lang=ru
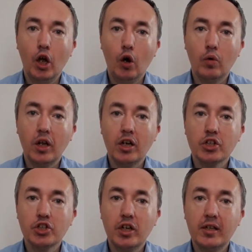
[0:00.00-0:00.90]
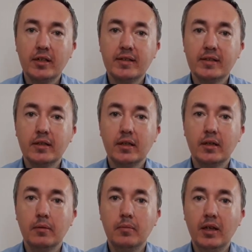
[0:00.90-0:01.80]
Урожайность
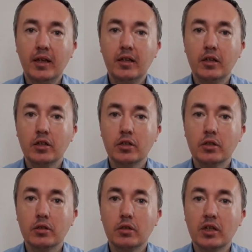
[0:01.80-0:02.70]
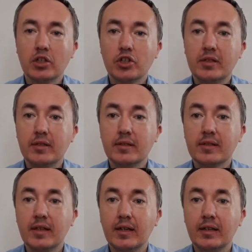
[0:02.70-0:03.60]
хмеля от 600
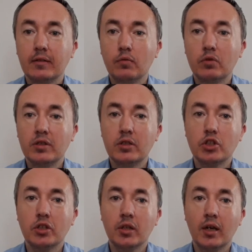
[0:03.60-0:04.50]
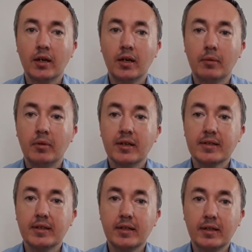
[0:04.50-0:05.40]
до 2000 кг
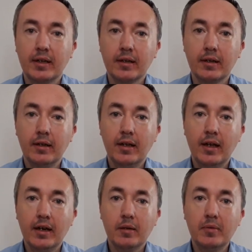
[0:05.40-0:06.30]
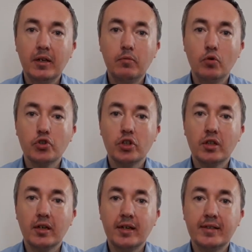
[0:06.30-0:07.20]
с гектар. Хмель
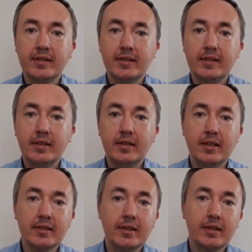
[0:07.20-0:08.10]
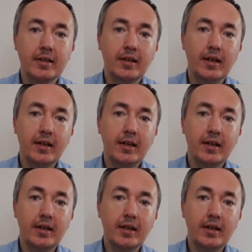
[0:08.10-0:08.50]
может расти несколько